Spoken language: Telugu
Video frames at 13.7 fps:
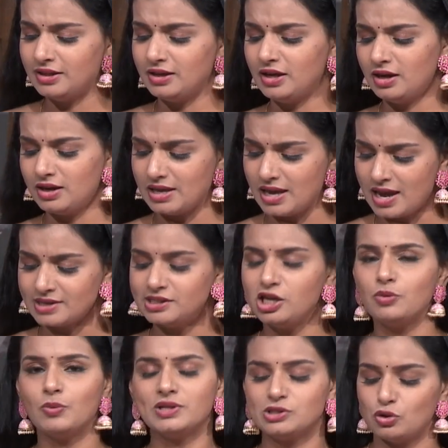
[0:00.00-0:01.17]
ఇది ఏ
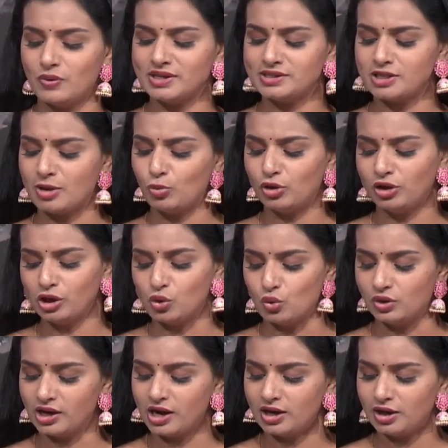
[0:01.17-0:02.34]
సీక్వెన్స్లో వేస్తాము అంటే
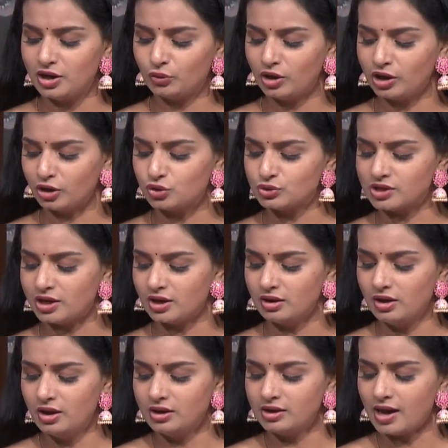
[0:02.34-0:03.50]
కూరగాయలన్నీ కూడా ఇక్కడ చూసారా
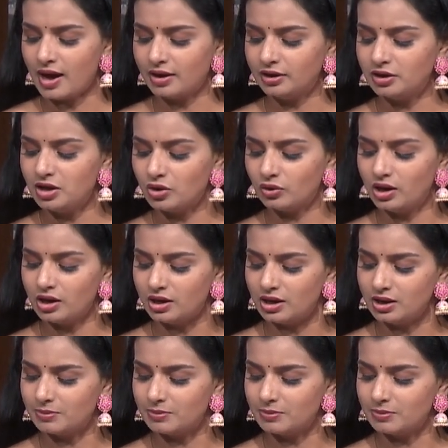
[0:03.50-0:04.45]
క్యారెట్ని కూడా ఇలా